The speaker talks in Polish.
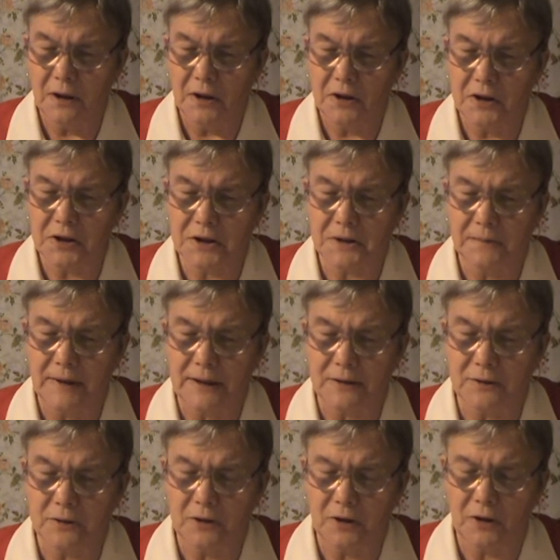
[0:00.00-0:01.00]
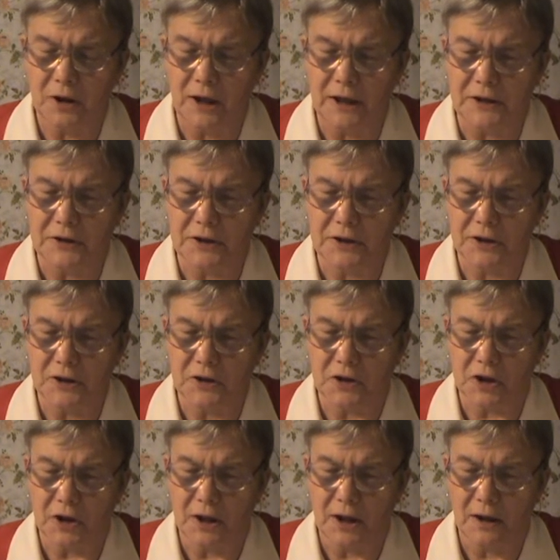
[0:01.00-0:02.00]
jest bardzo
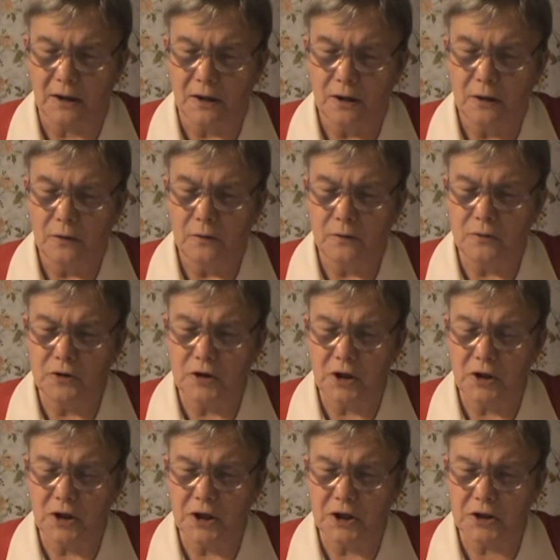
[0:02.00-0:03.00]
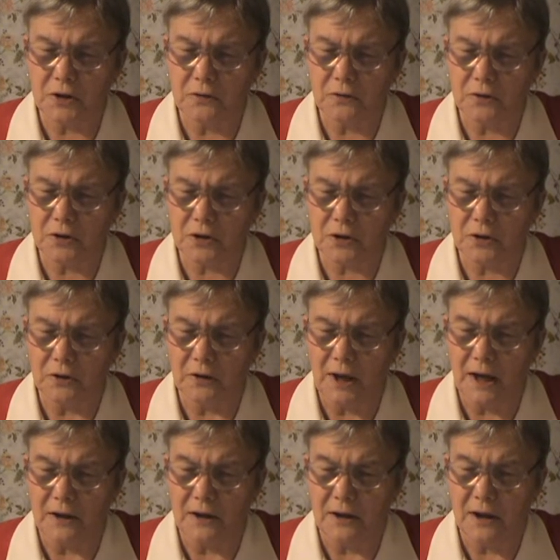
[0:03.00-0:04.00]
realistyczna. Ludzie nie są
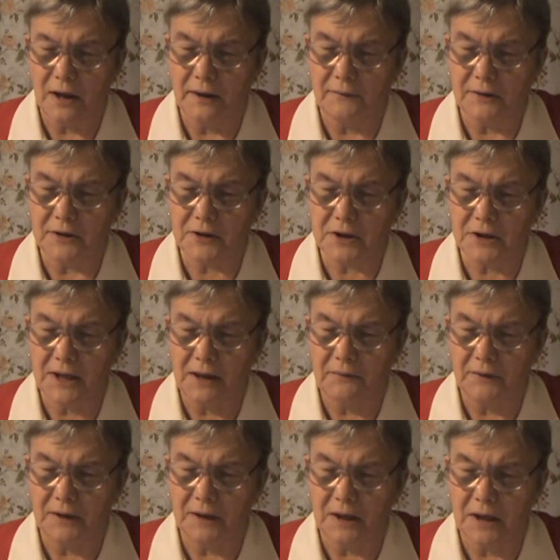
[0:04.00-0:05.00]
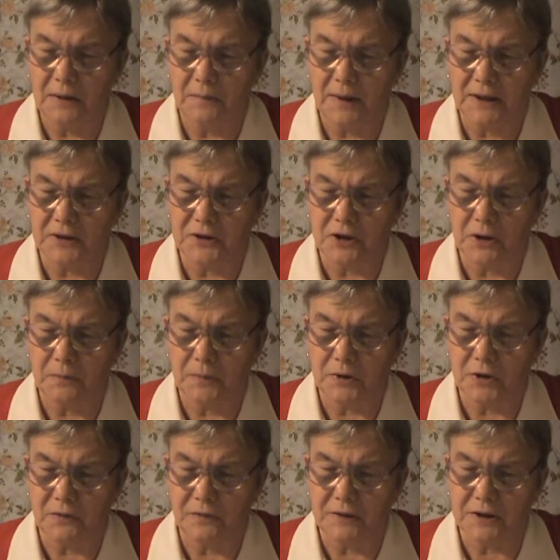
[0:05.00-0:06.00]
doskonali, a więc nawet najbardziej
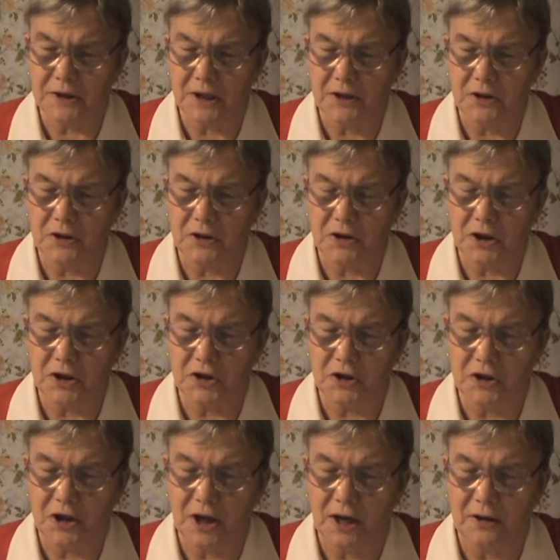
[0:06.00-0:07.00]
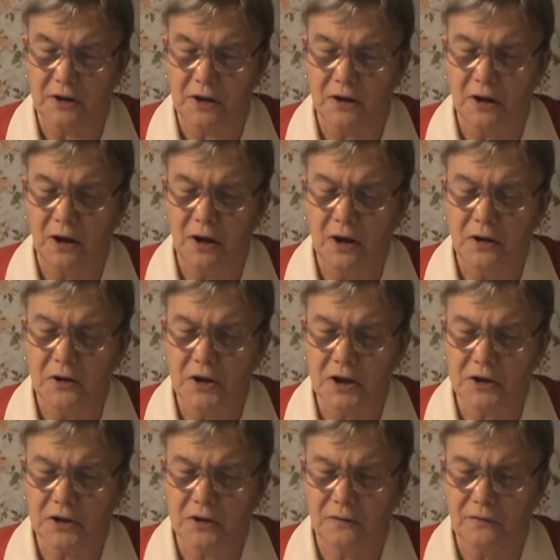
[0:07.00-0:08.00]
poświęceni chrześcijanie
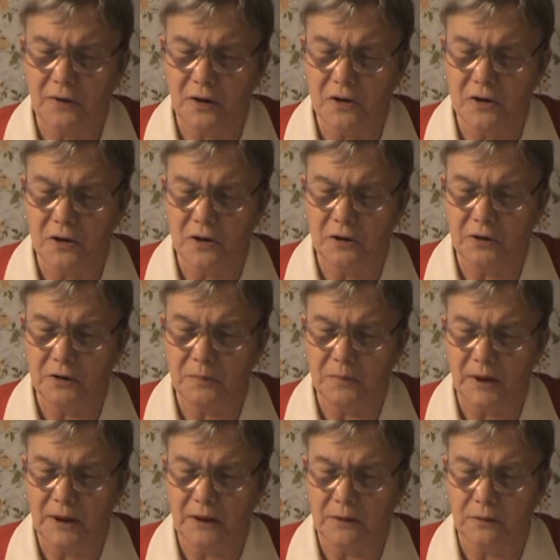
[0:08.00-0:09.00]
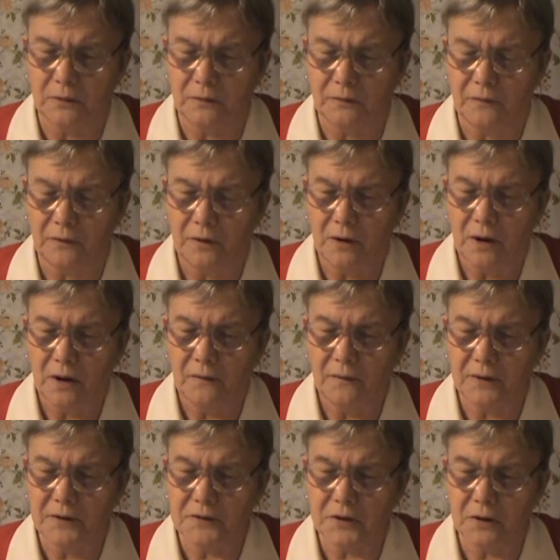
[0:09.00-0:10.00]
nie są wolni od błędów. W
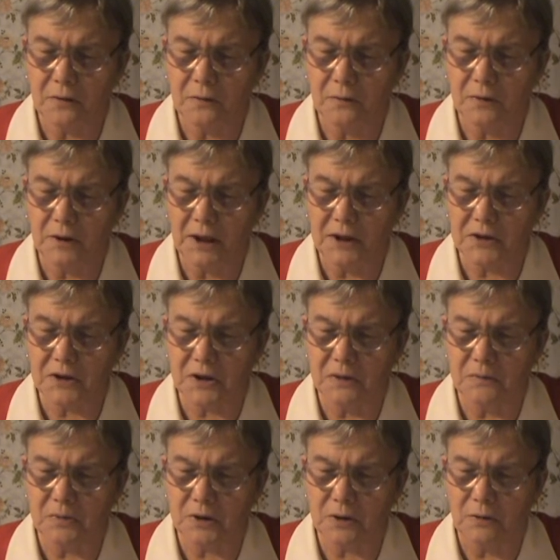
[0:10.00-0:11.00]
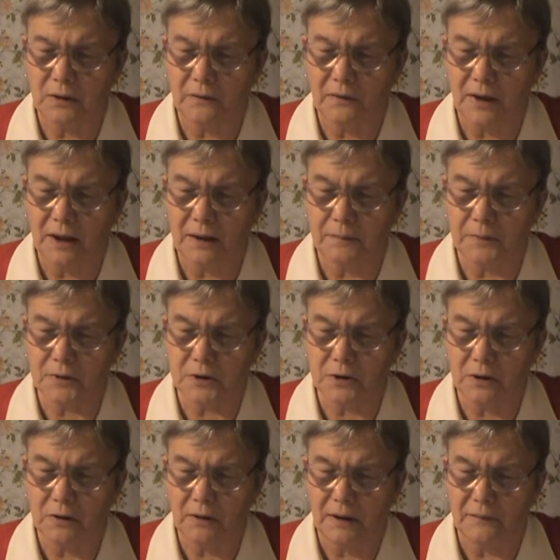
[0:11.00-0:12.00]
języku greckim słowa
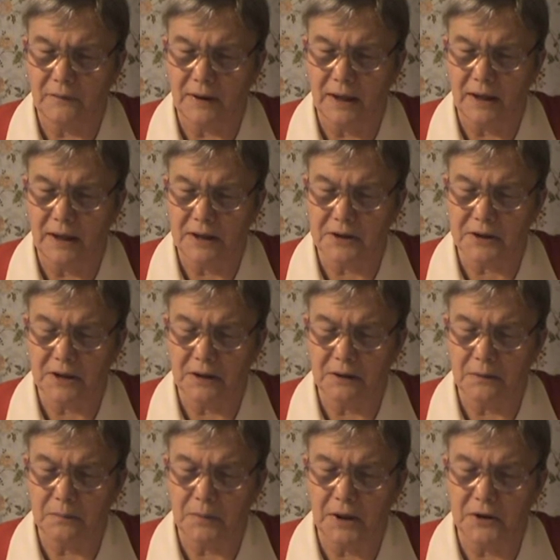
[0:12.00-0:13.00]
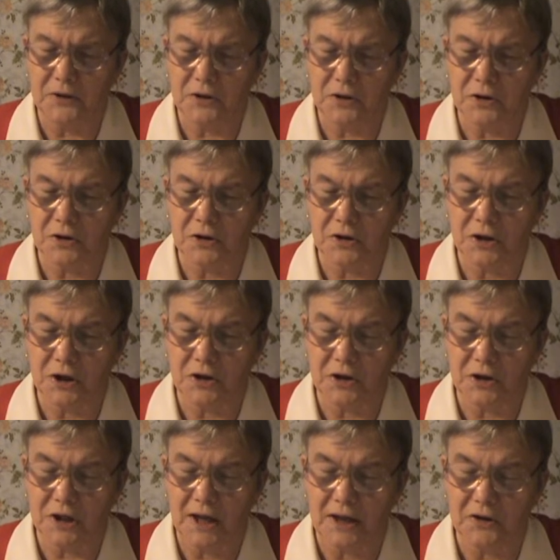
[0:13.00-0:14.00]
apostoła w Galacjan
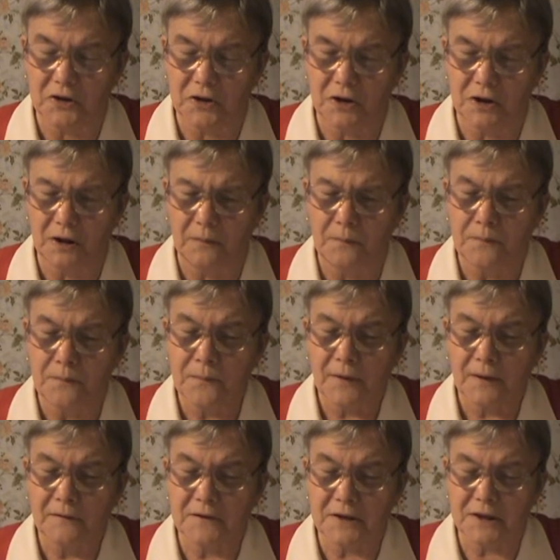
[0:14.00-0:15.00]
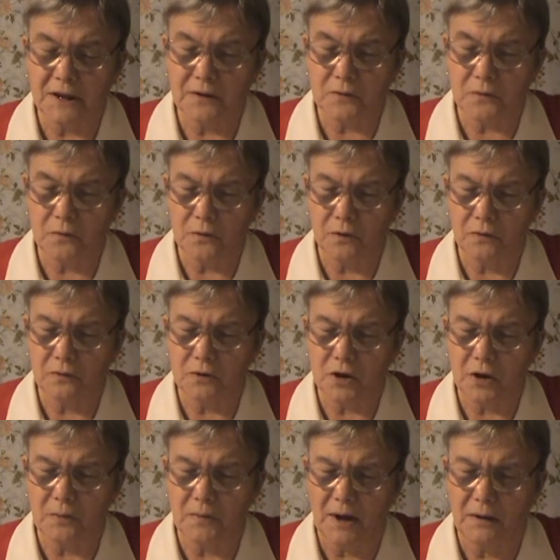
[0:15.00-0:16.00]
5:16 wskazują,
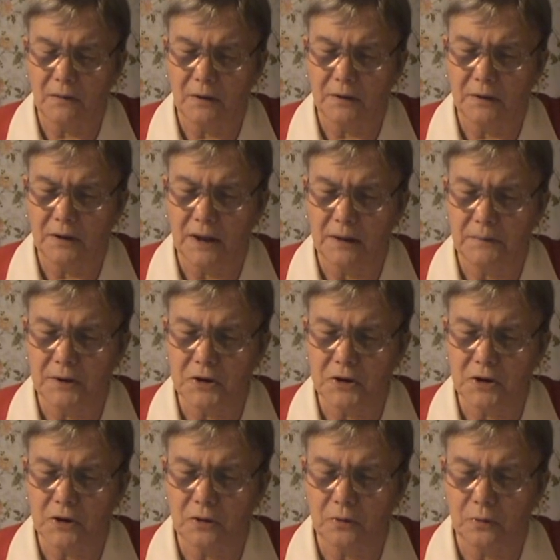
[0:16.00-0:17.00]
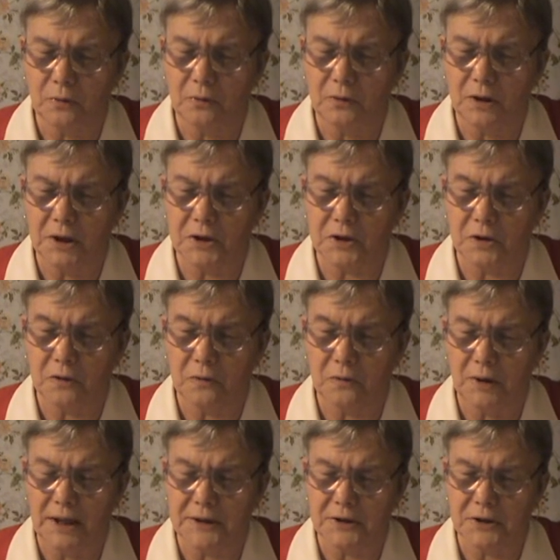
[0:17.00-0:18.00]
że miał on na myśli trudne
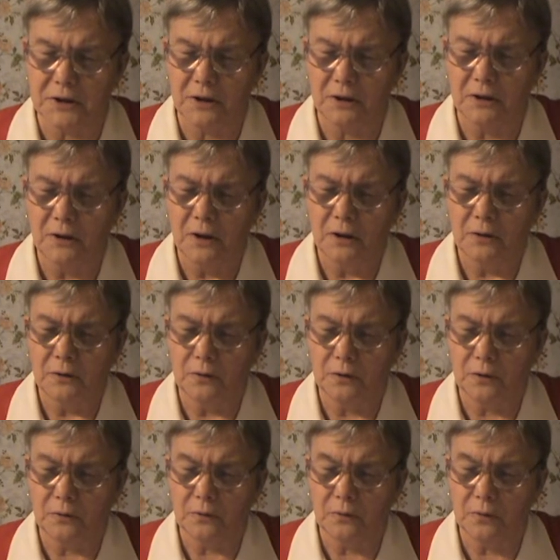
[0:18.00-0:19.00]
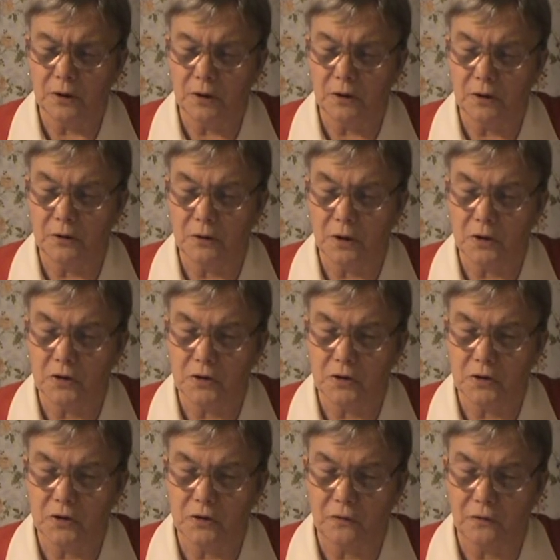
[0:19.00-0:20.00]
sytuacje, do których
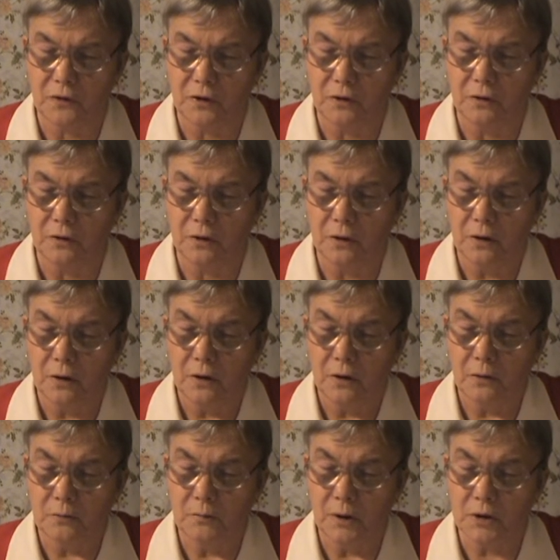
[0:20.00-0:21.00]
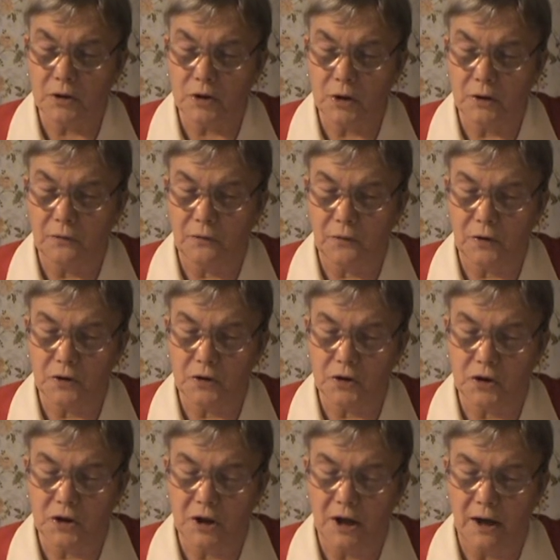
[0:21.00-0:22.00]
dojść w może w
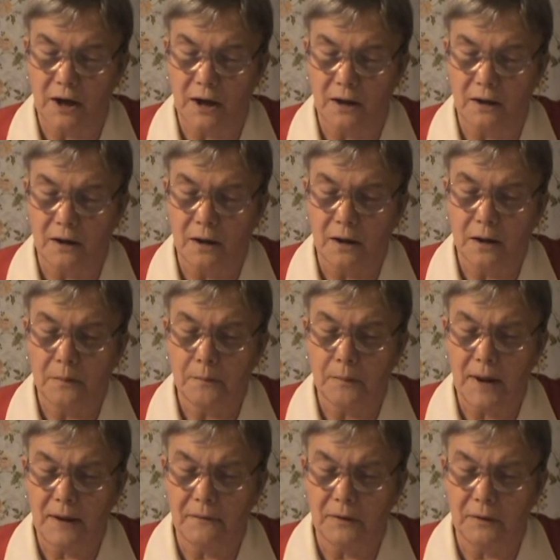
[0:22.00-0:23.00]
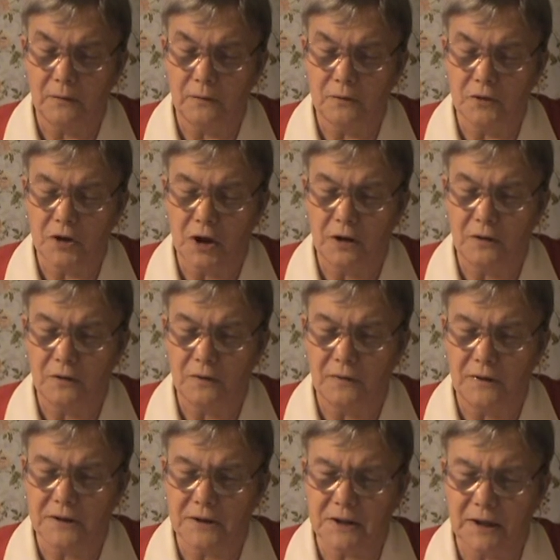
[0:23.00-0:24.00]
kościele. Paweł udzielił
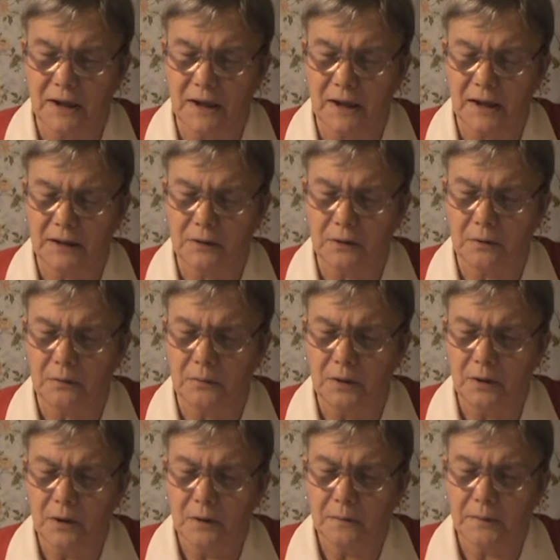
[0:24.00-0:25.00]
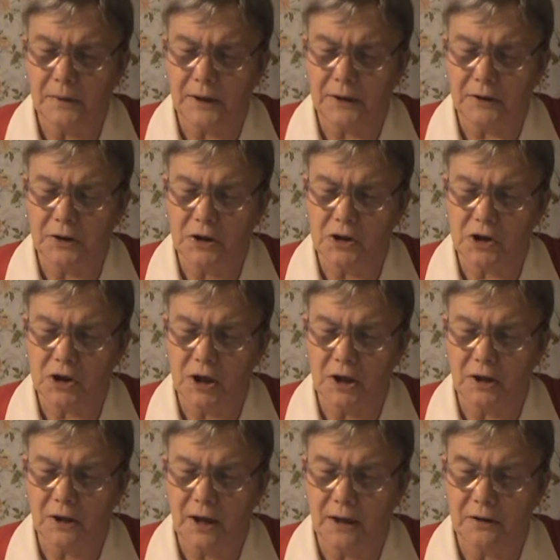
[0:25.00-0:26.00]
więc Galatom
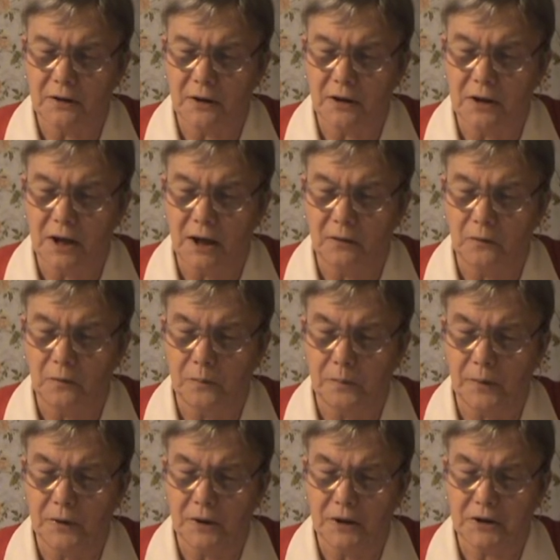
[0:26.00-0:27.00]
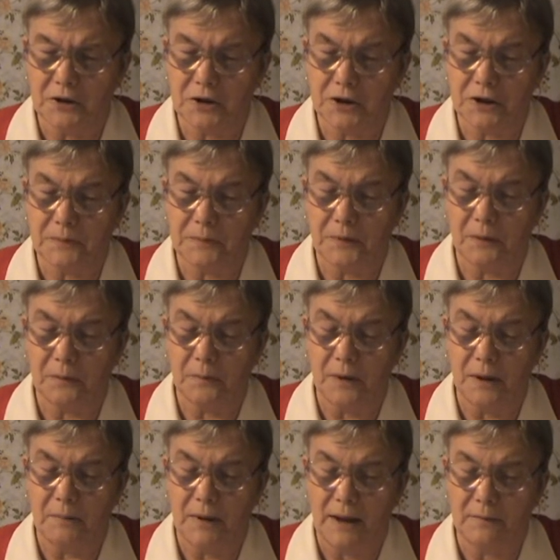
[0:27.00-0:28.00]
praktycznej rady, jak uporać się z
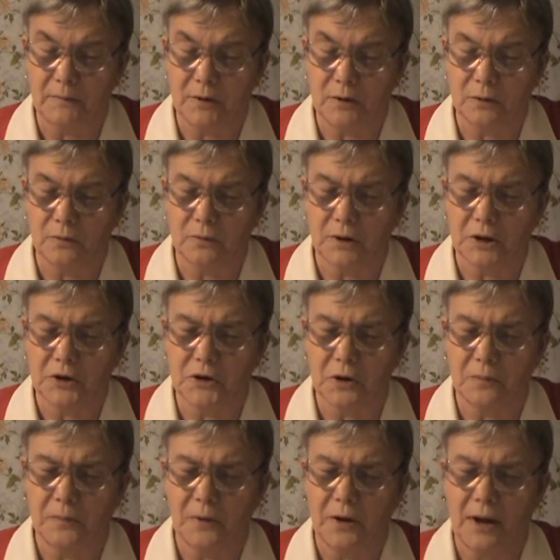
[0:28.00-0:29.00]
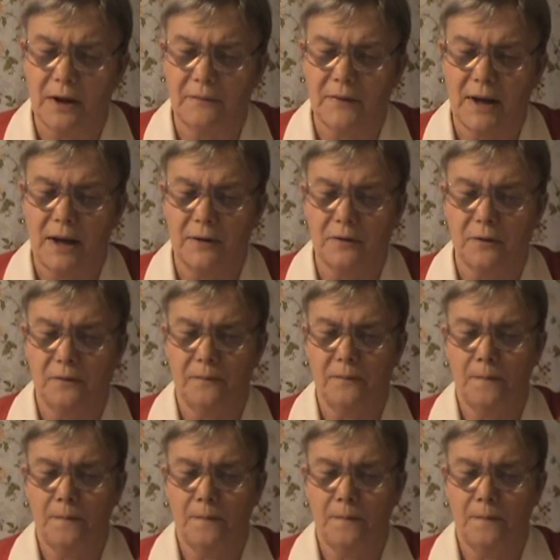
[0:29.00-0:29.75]
problemami, które się pojawiają.